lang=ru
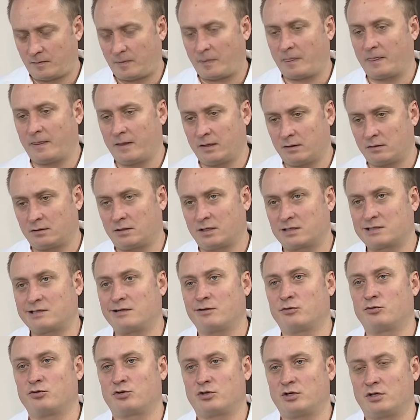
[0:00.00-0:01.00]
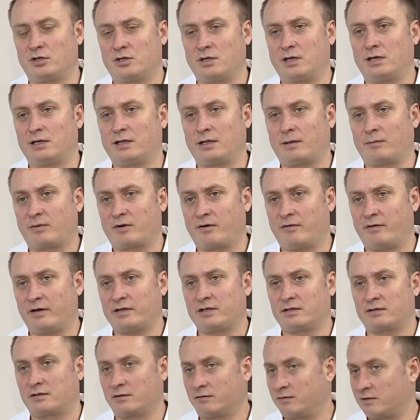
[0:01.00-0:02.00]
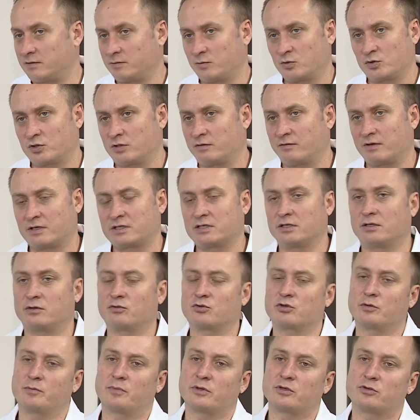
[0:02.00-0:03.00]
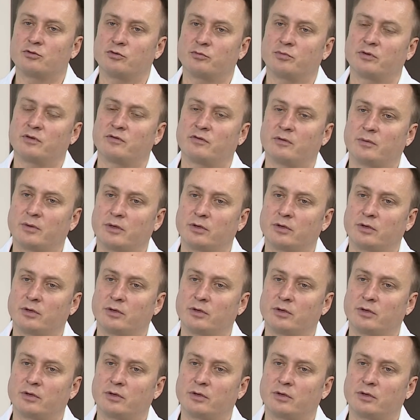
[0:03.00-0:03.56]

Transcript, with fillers: до следующей недели нам хватит, и, возможно, вакцина уже поступит.